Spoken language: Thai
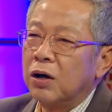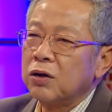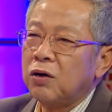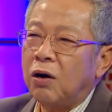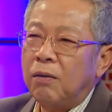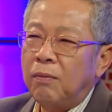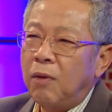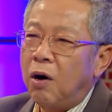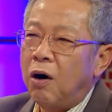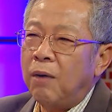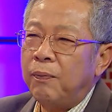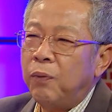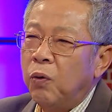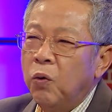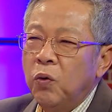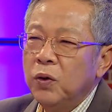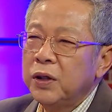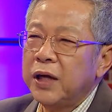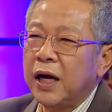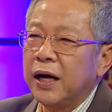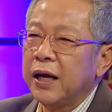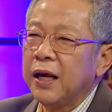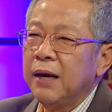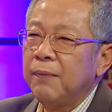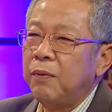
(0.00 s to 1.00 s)
ทบ.พูด
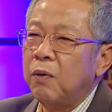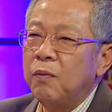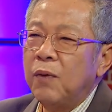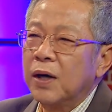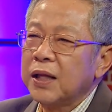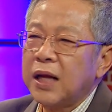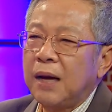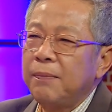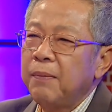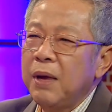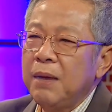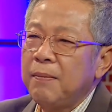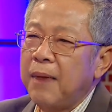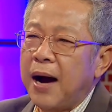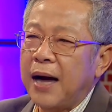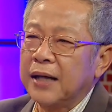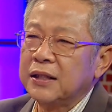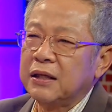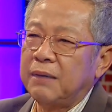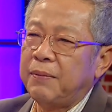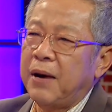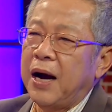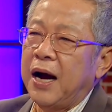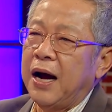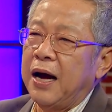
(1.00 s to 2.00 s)
อย่างนี้ผมว่าท่านไม่มา
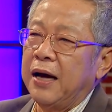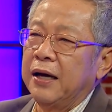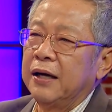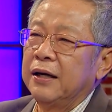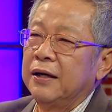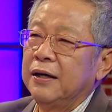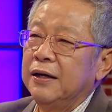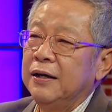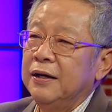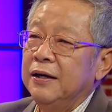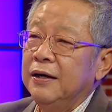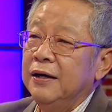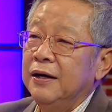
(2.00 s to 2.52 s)
สภานะ